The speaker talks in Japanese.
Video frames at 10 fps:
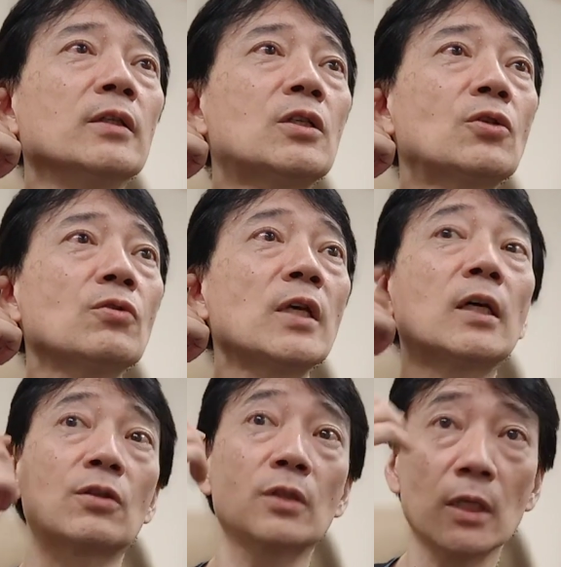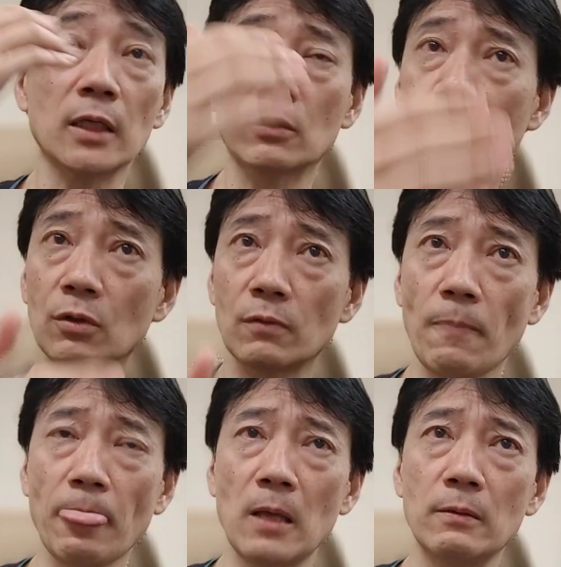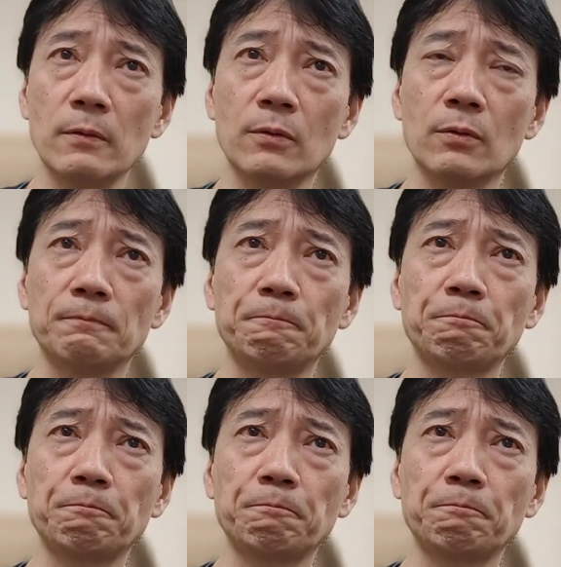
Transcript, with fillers: 日常生活、あの